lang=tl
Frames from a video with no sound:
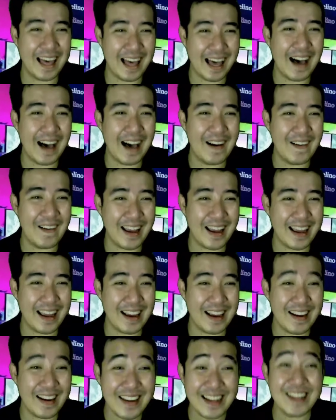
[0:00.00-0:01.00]
Ah,
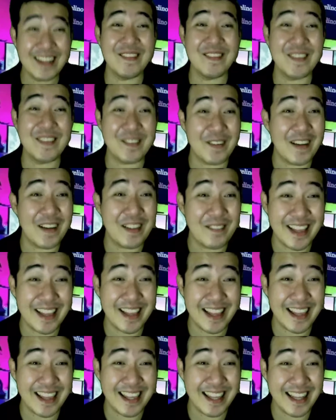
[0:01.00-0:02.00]
okay. Yung duwa naman
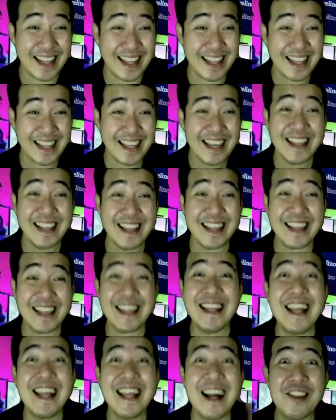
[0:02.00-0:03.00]
si Chin. Si
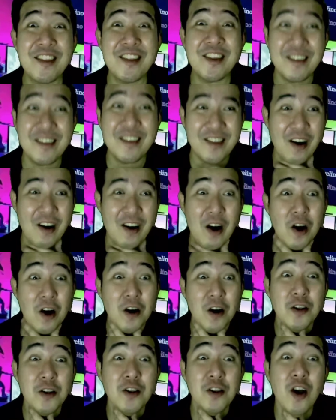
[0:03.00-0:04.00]
Chin touchy na siya.
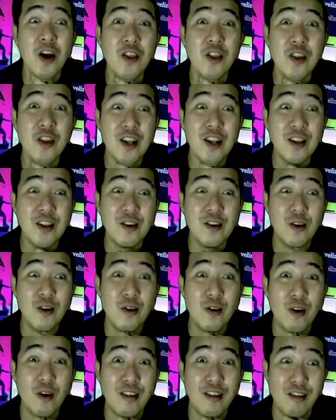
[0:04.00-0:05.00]
Touchy na
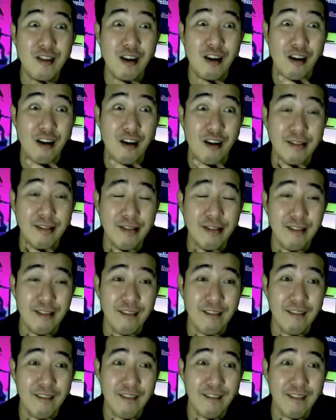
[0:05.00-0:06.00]
talaga siya kay Sir. Teka
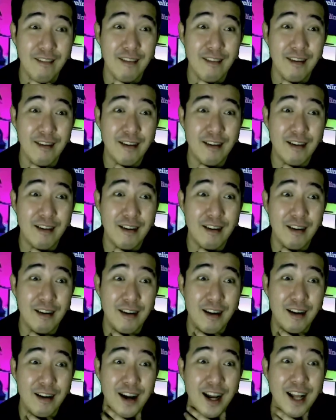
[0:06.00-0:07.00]
kilig na kilig naman ng
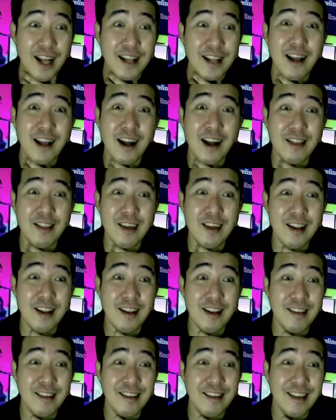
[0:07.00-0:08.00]
jowa. Touchy
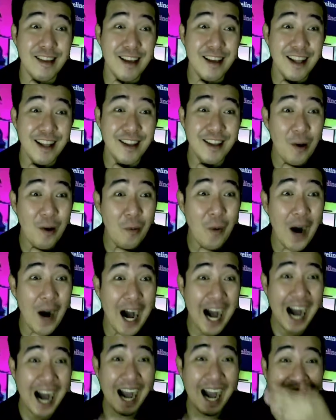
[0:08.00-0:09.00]
na si
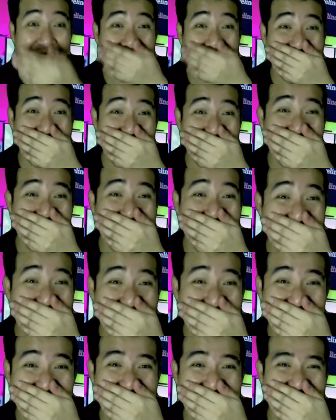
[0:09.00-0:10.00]
jowa.
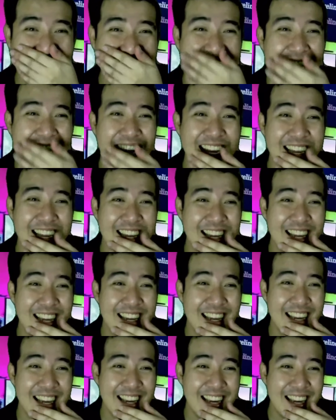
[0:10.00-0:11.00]
Hindi pa. Ah,
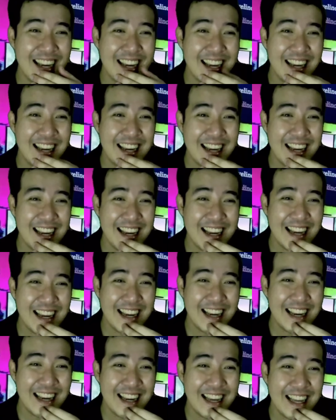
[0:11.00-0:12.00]
babalik tayo. Hindi pa.
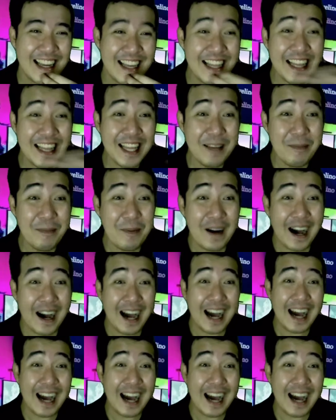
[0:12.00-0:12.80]
Hindi pa.